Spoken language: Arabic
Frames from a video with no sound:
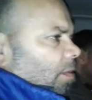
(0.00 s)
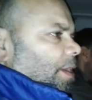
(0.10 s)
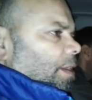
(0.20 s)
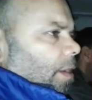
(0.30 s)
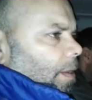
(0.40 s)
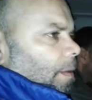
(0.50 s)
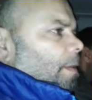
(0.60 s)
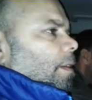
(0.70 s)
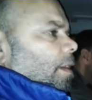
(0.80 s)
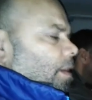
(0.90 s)
طبعا
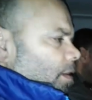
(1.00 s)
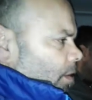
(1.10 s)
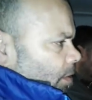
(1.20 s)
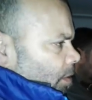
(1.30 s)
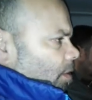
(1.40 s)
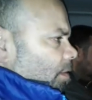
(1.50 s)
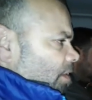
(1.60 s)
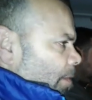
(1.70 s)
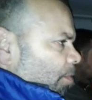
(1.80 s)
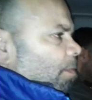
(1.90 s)
آه،
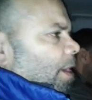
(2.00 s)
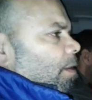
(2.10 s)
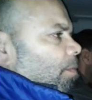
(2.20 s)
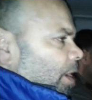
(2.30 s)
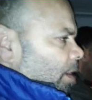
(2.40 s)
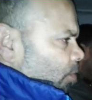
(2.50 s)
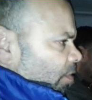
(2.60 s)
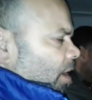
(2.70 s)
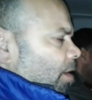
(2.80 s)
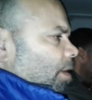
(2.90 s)
ساهمت معنا بواحد
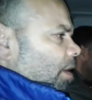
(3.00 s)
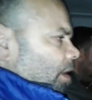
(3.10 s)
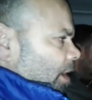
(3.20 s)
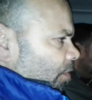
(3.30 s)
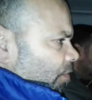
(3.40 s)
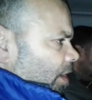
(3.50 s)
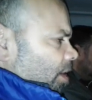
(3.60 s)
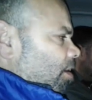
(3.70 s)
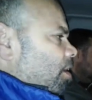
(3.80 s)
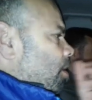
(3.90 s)
المساهمه الله يخلف
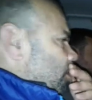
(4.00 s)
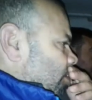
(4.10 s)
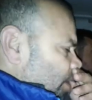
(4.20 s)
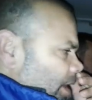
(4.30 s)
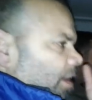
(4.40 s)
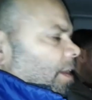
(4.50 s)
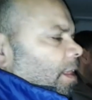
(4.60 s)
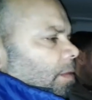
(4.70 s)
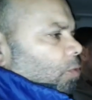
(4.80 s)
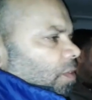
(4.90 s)
عليك ولكن
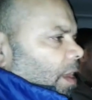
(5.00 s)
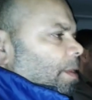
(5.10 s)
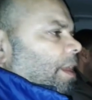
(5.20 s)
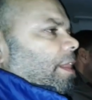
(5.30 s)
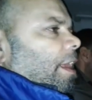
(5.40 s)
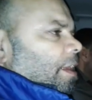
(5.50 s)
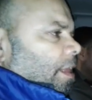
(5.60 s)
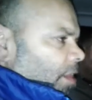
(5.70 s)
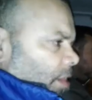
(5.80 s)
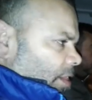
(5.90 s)
هذه المساهمه حتى هي